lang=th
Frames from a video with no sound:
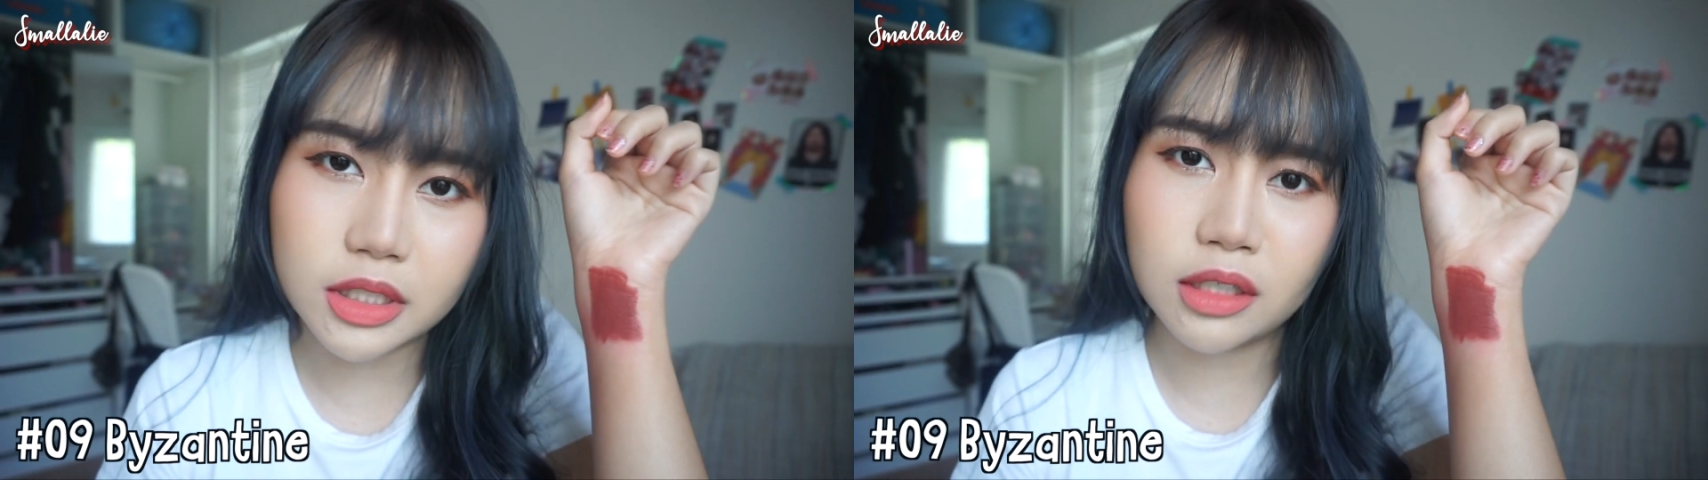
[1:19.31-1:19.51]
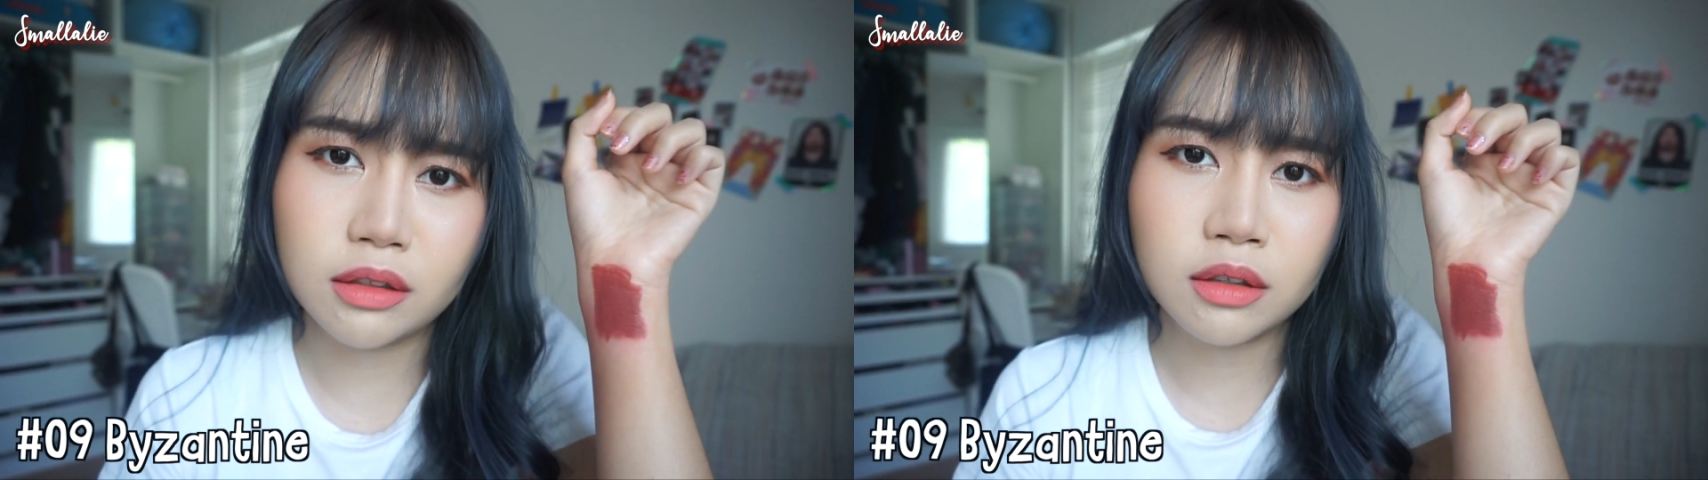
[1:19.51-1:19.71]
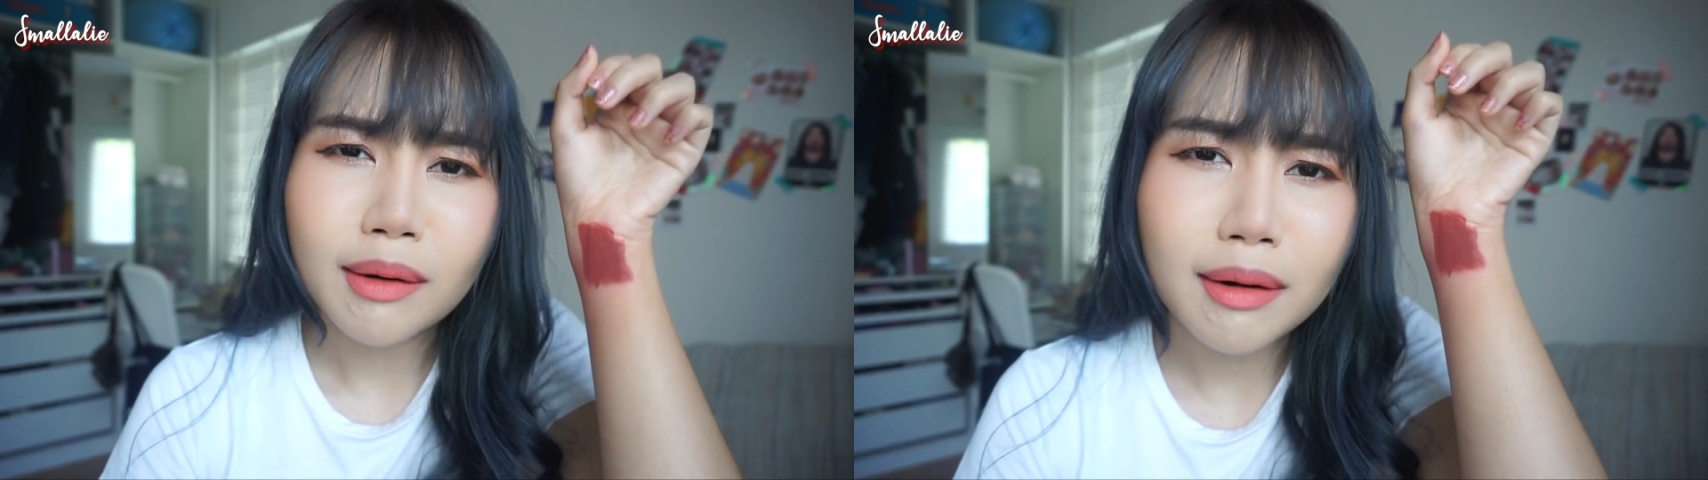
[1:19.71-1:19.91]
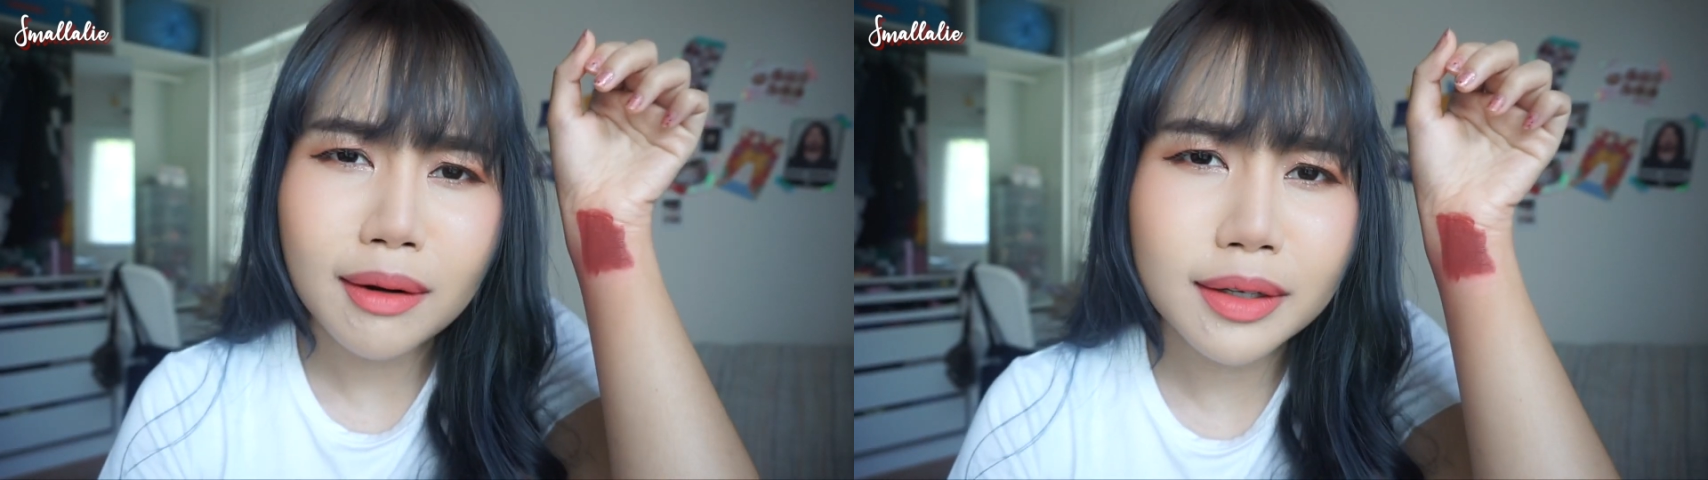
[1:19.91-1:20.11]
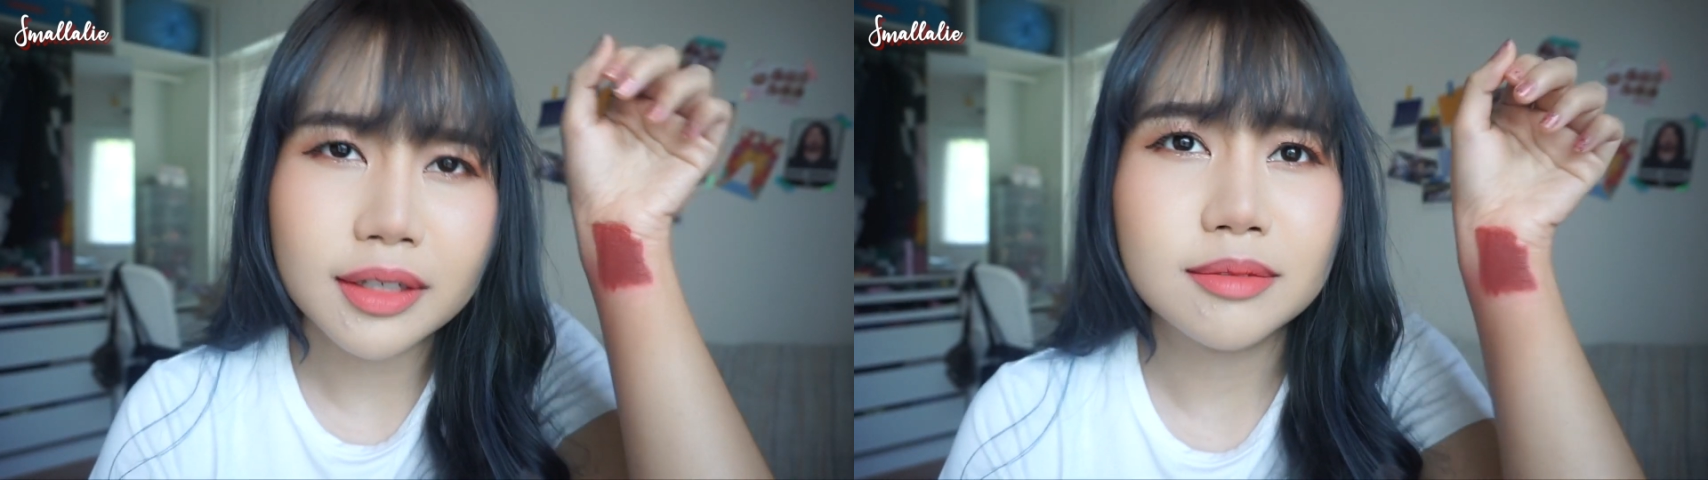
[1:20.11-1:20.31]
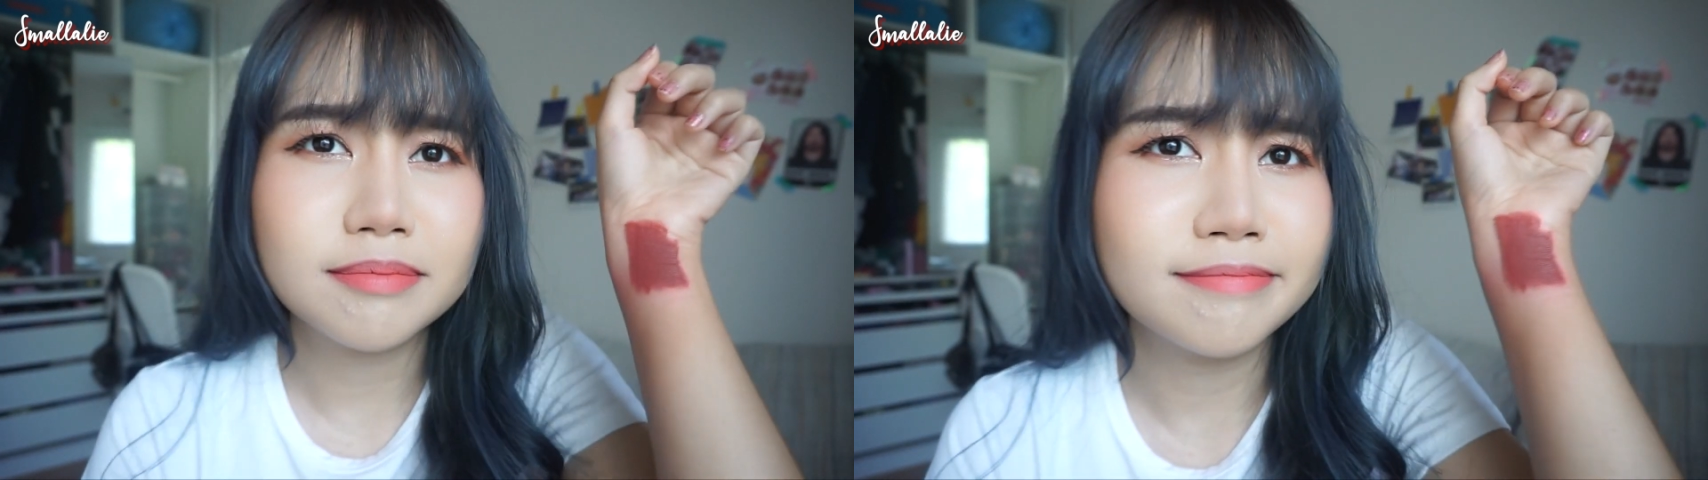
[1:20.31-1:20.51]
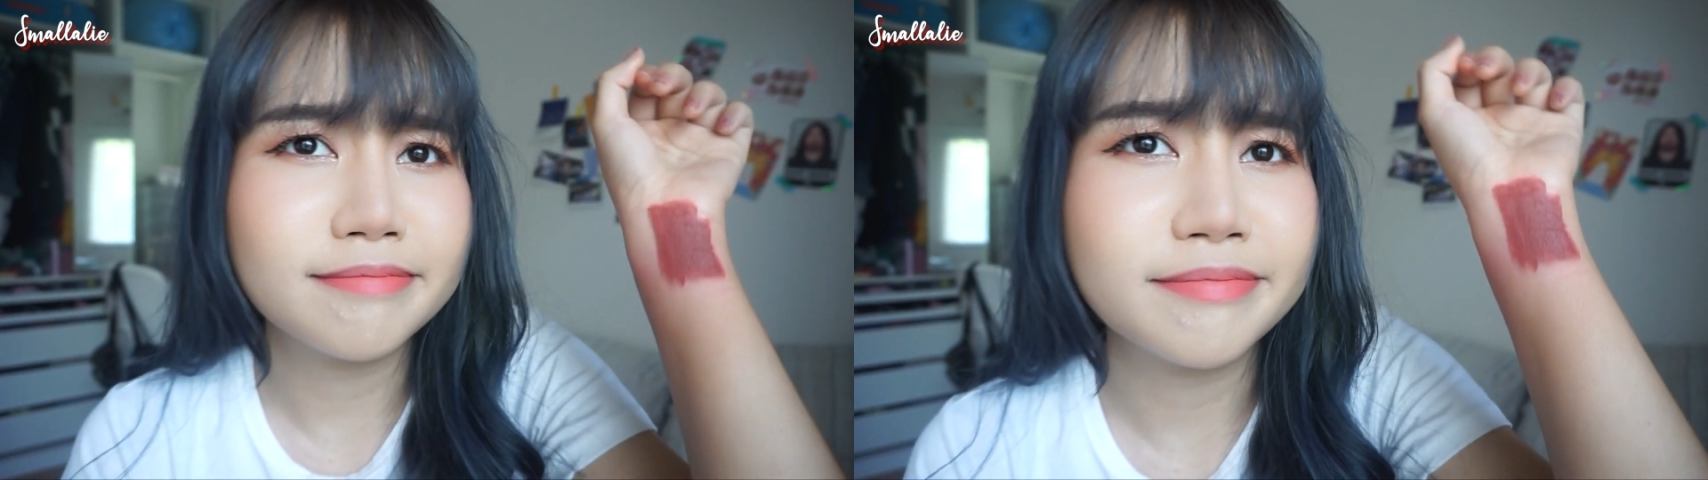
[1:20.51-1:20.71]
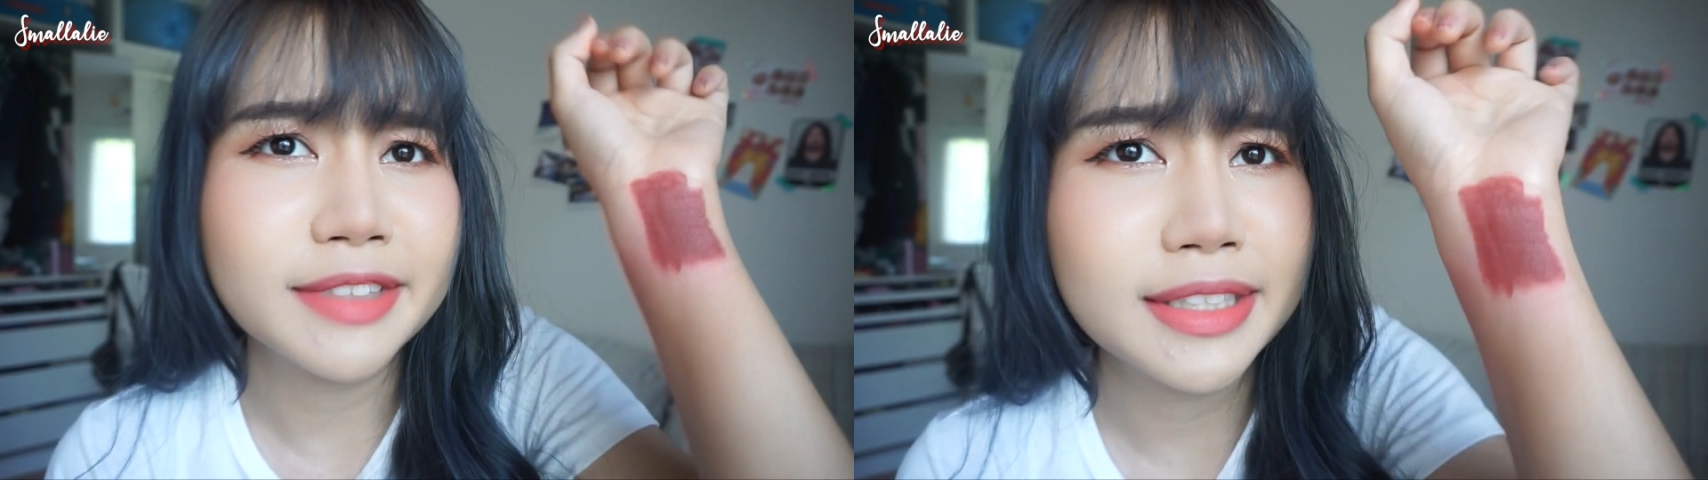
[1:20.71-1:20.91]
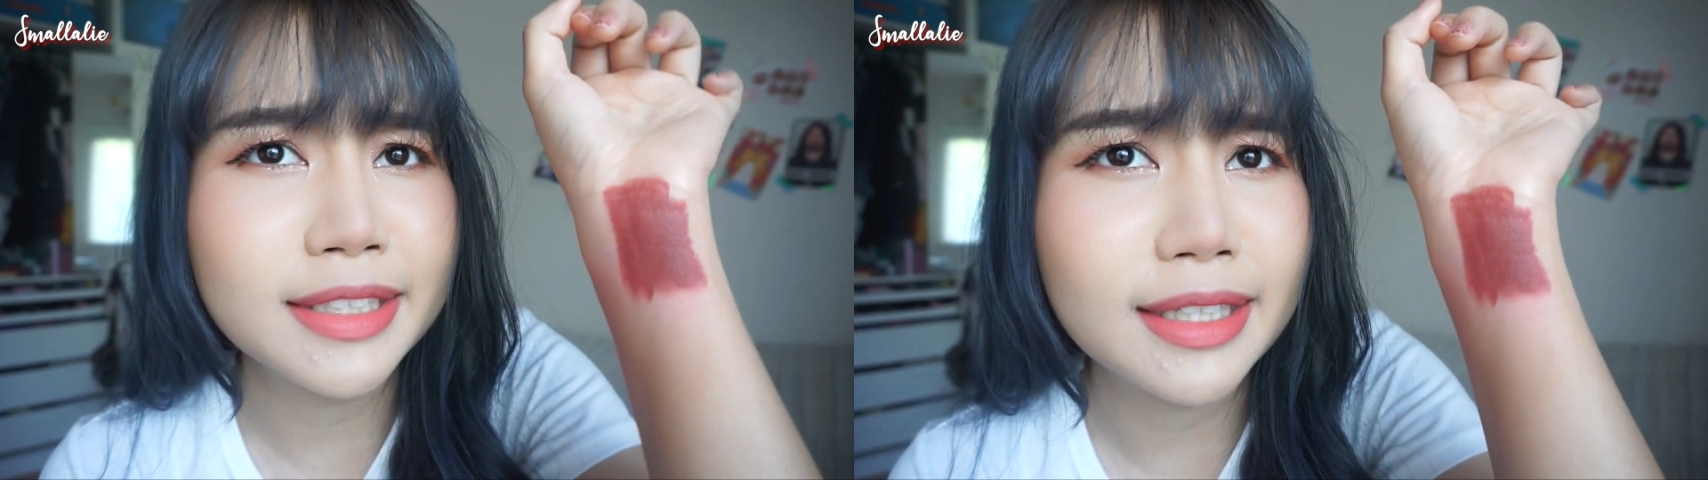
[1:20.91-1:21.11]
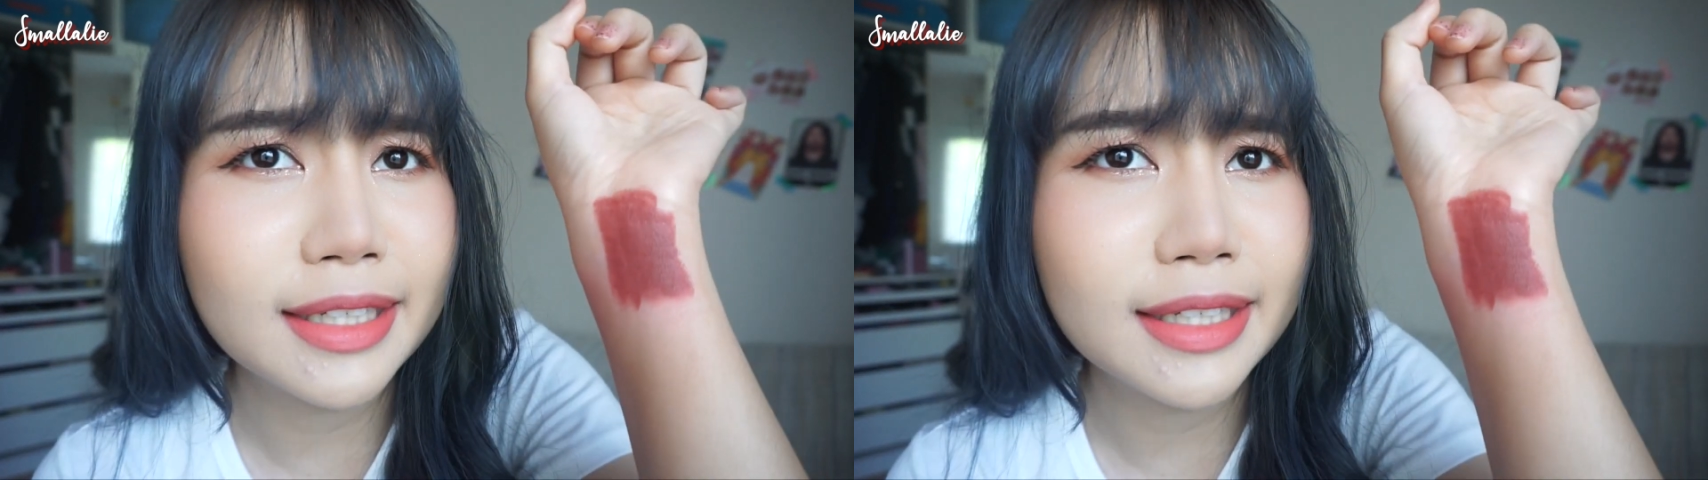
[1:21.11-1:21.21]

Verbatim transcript: ริงๆเลิศสี